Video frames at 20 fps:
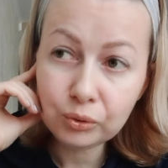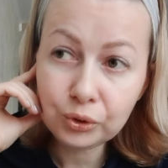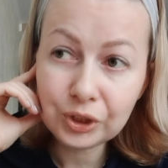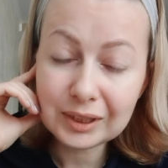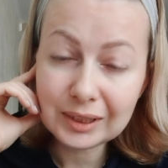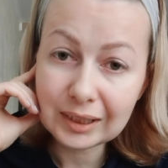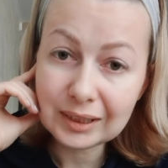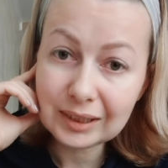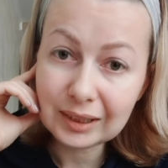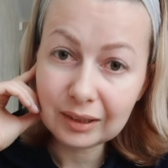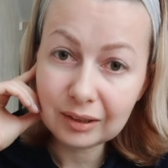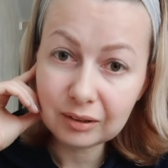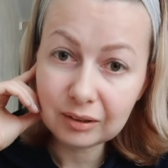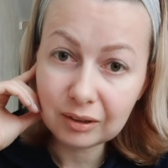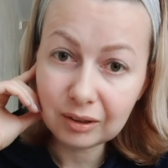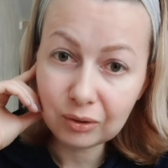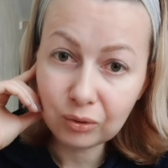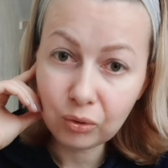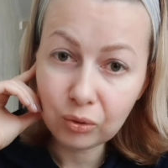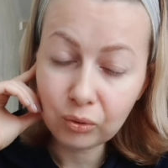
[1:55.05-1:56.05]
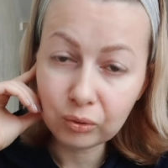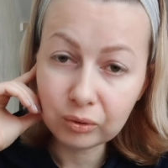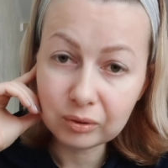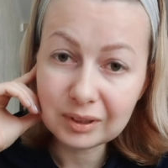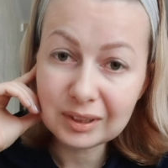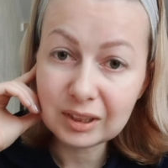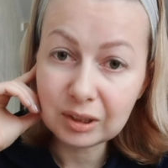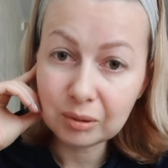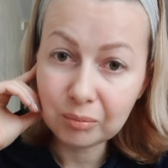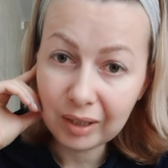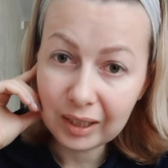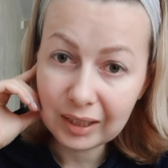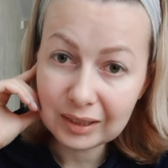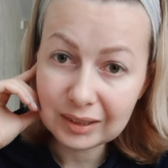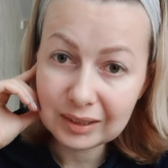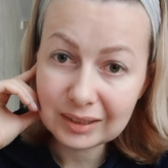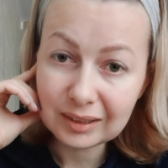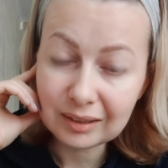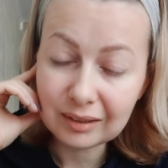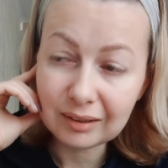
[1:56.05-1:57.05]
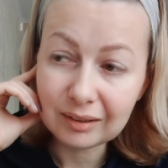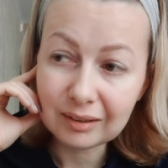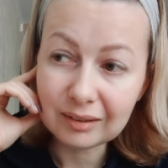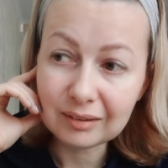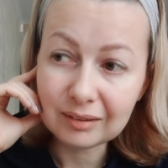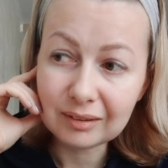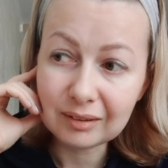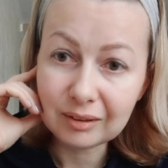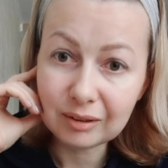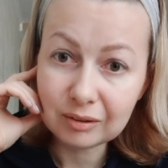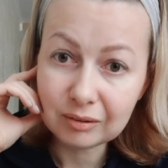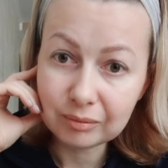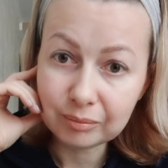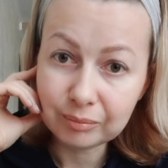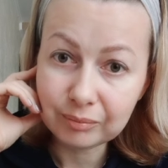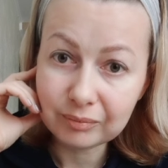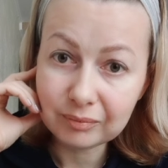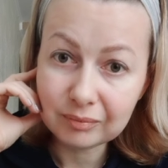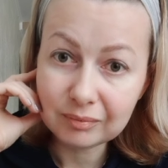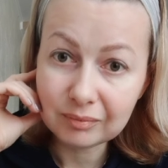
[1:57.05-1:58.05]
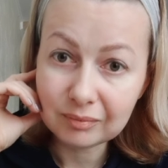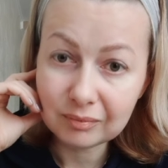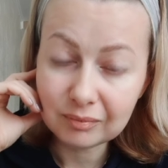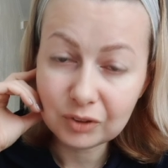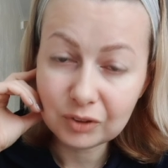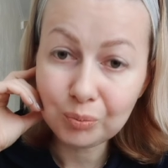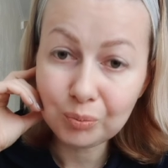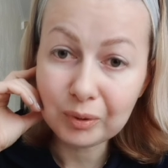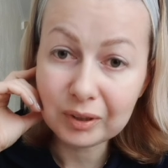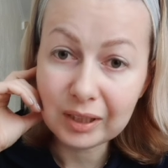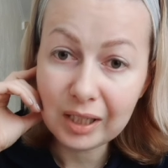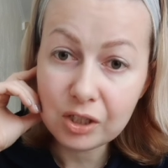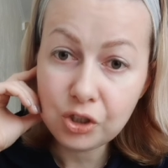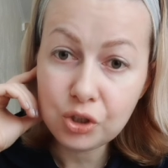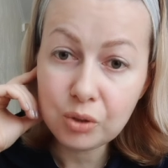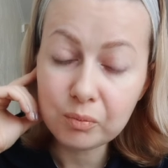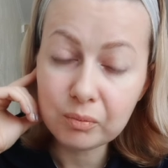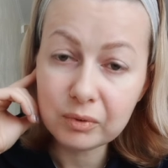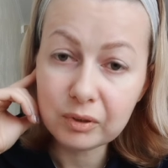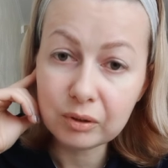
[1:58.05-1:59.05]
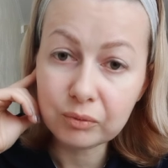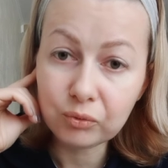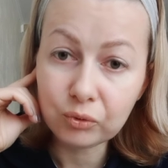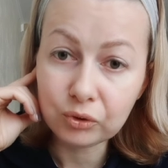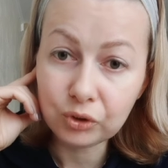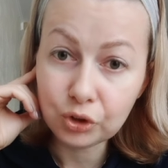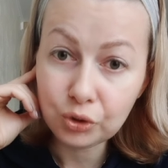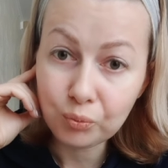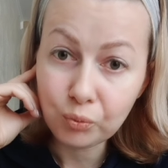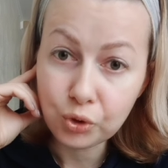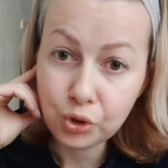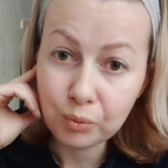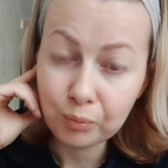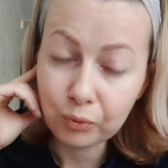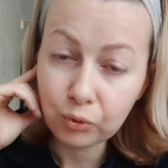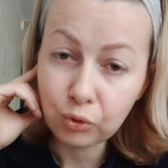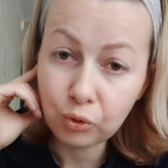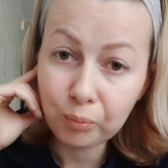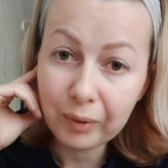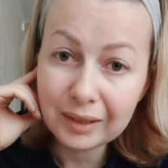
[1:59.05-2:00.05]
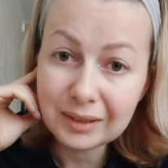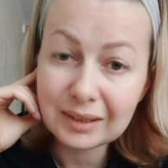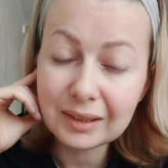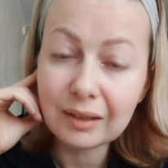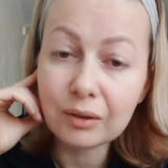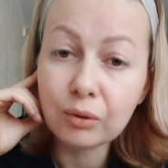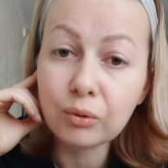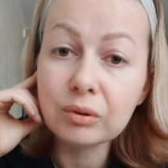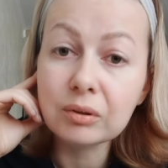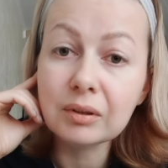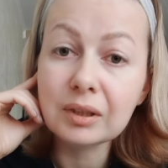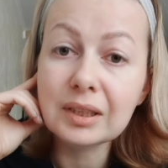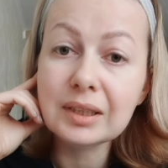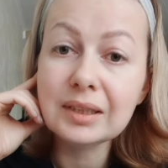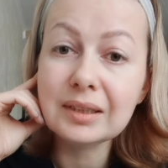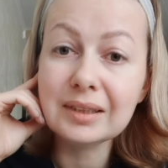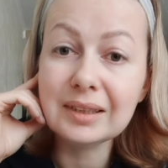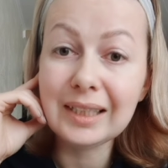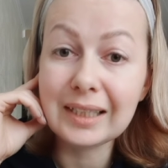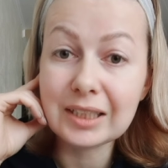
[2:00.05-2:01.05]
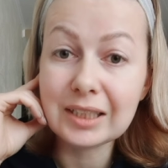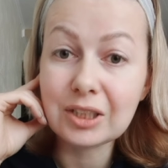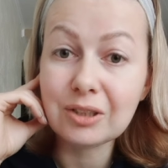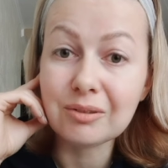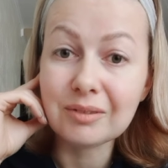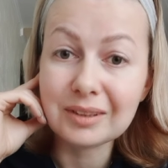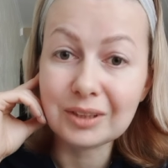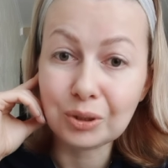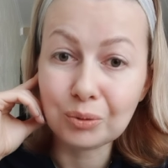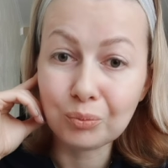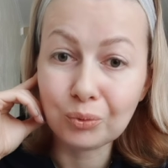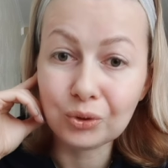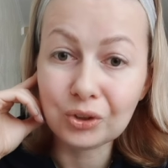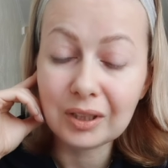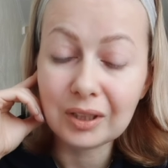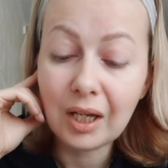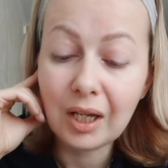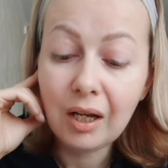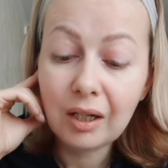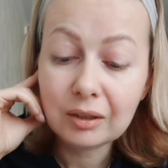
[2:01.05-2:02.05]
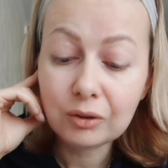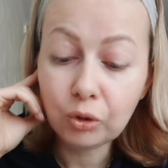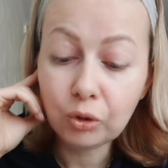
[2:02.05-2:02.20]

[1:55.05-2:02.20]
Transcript: 16-й каталог, он снимается э, с продажи, мы его не сможем покупать, да, он и действовать не будет. Но